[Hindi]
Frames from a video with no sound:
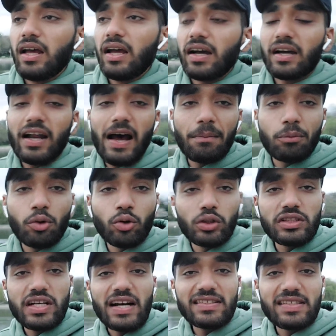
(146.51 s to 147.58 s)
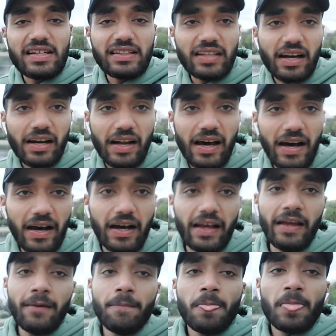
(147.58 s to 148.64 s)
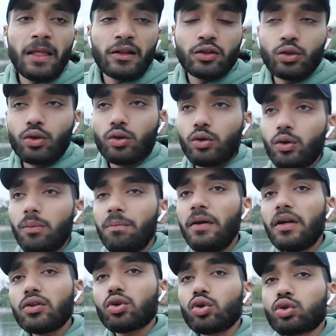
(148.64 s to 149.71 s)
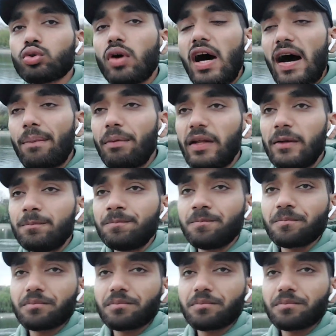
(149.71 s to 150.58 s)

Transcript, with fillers: अगर आपको कोई चांस नज़र ना आए तो फिर दोस्तों आपने